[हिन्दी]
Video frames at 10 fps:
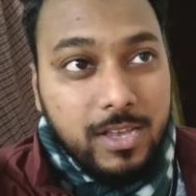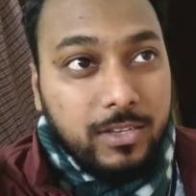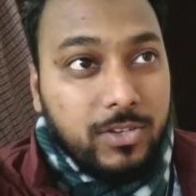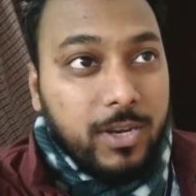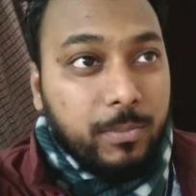
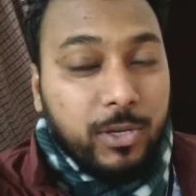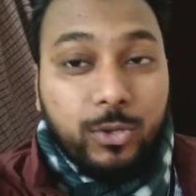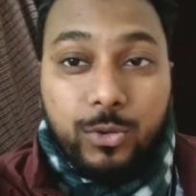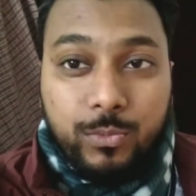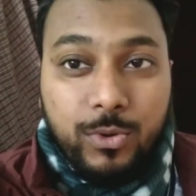जेपी
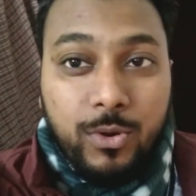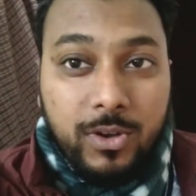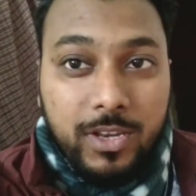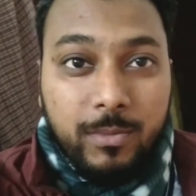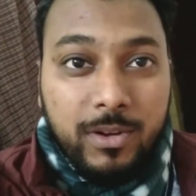ग्रुप को
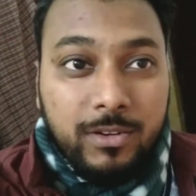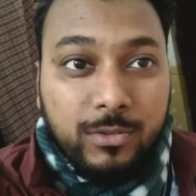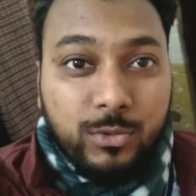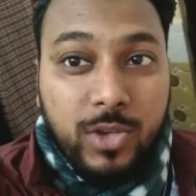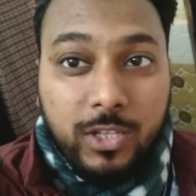करीबन
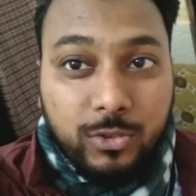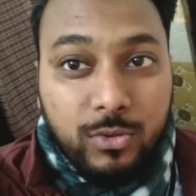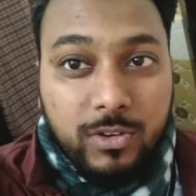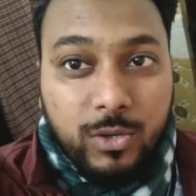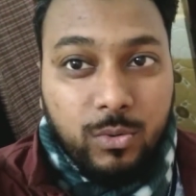
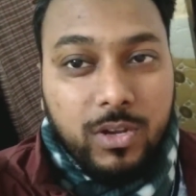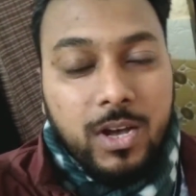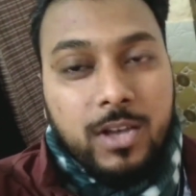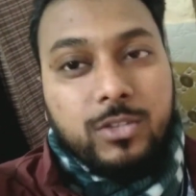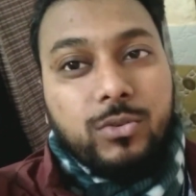700 करोड़
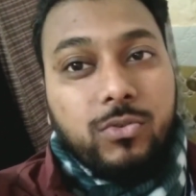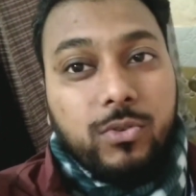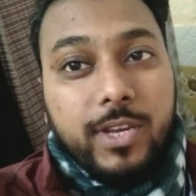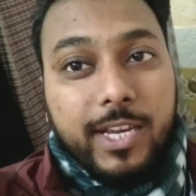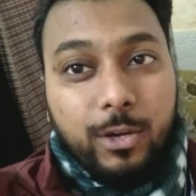का जो
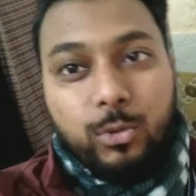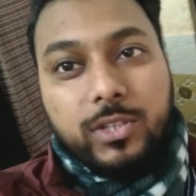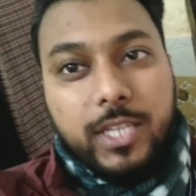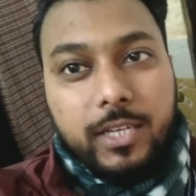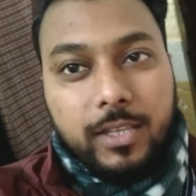एक लोन
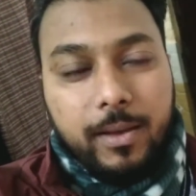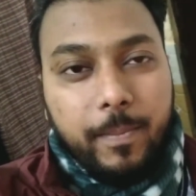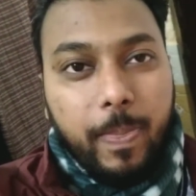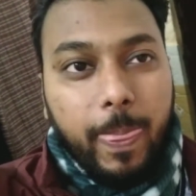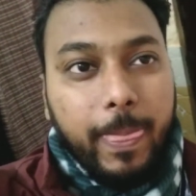दिया था
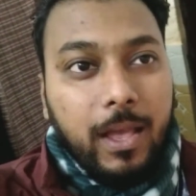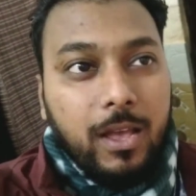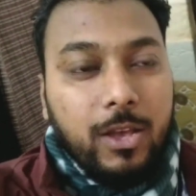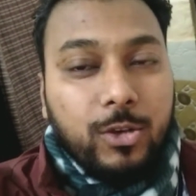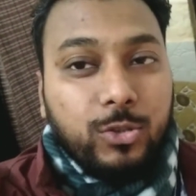अच्छा।